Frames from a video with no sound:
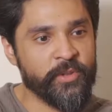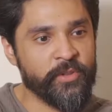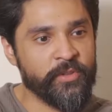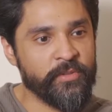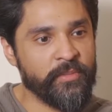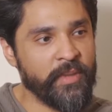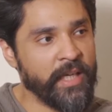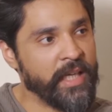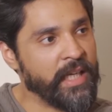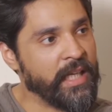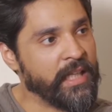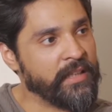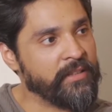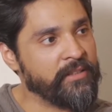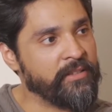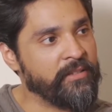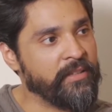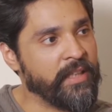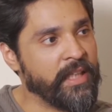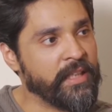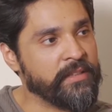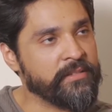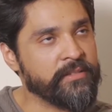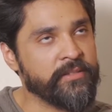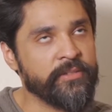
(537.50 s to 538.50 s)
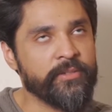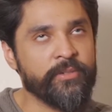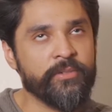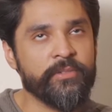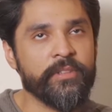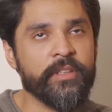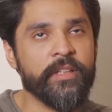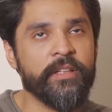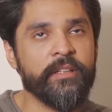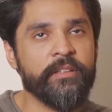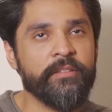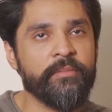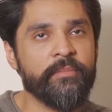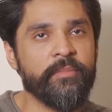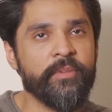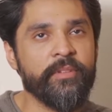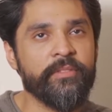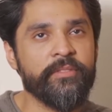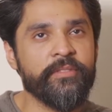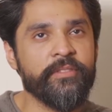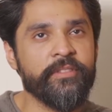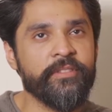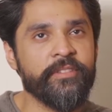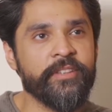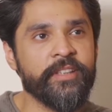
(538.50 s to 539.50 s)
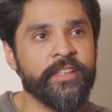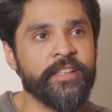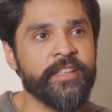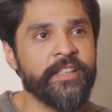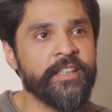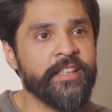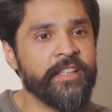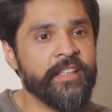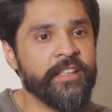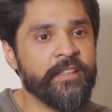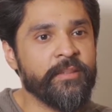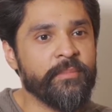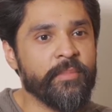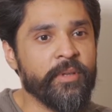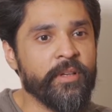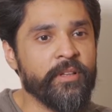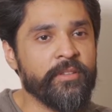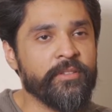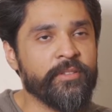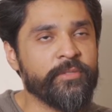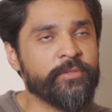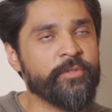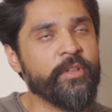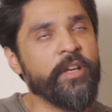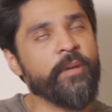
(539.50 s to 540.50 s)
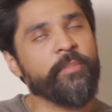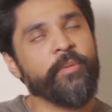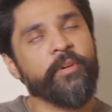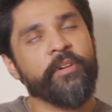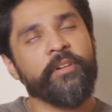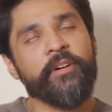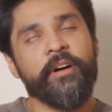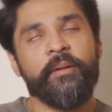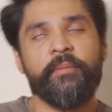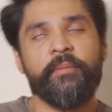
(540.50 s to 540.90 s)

ছোট মায়ের হাত ধরে আসতো চোখটা এরকম বন্ধ হয়ে বলা হতো শুয়ে পড়ো